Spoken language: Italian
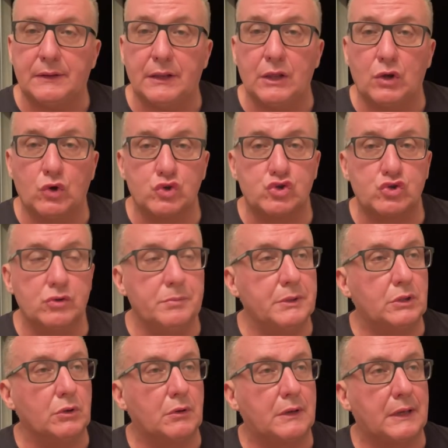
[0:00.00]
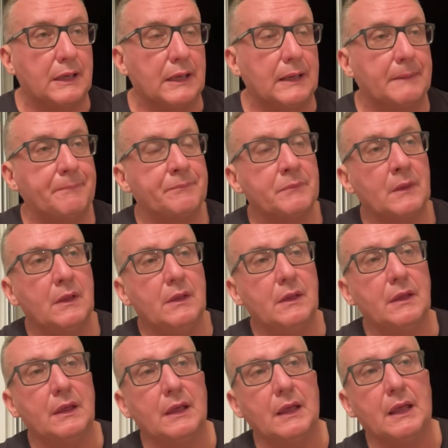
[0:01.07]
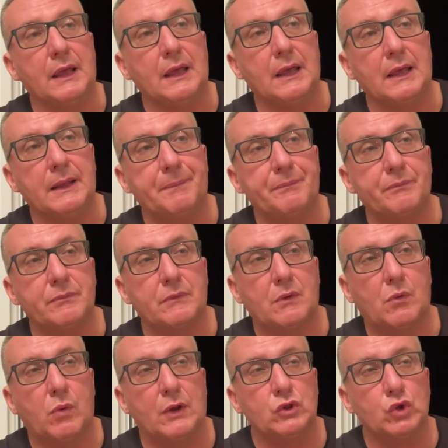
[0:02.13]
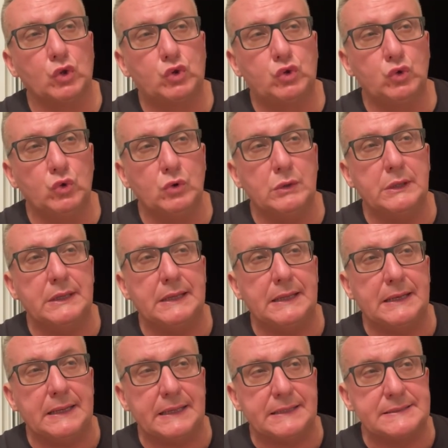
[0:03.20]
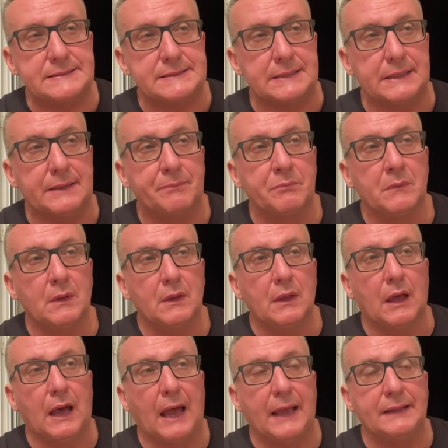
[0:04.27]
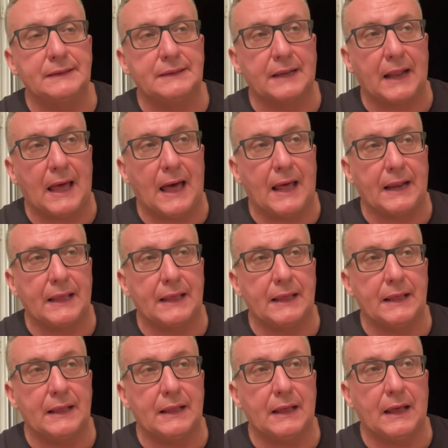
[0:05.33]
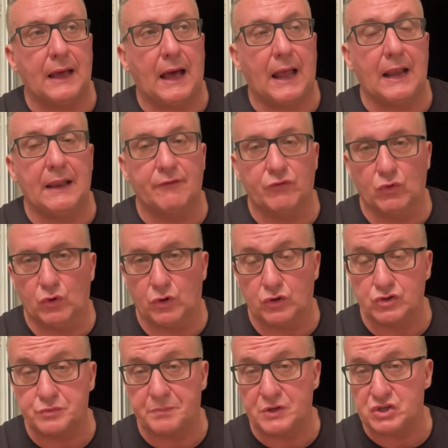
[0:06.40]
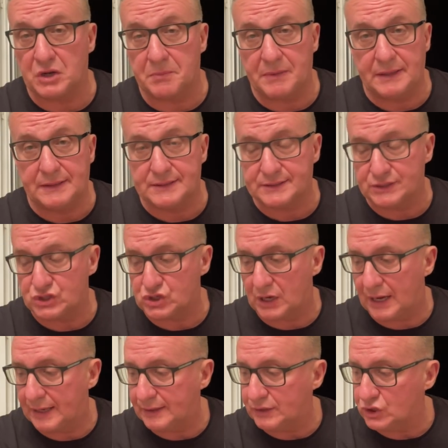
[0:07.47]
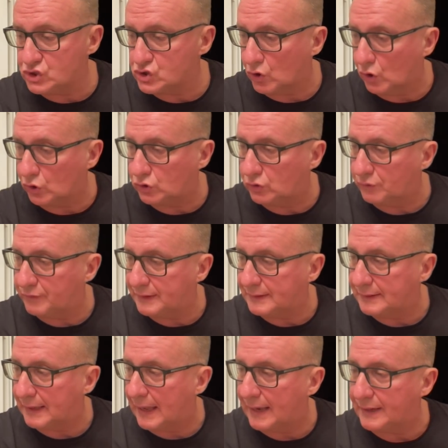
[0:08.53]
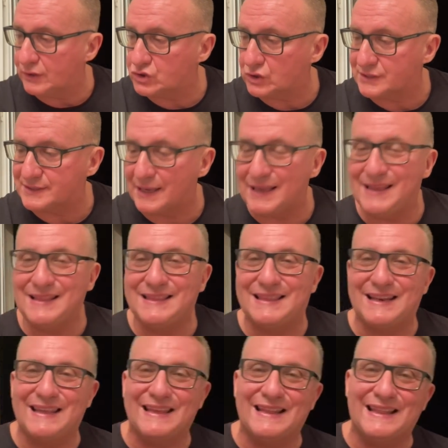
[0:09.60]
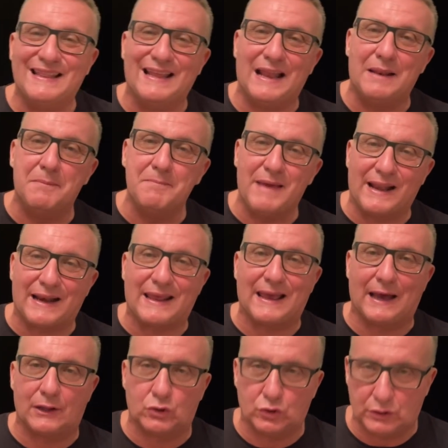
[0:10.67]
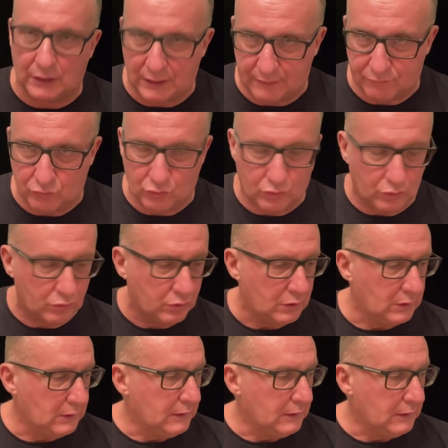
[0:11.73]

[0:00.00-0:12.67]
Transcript: ti dico subito che eh, quando tu inizi a entrare al lavoro, specialmente se hai 18-20 anni, cioè se entri nel mercato del lavoro,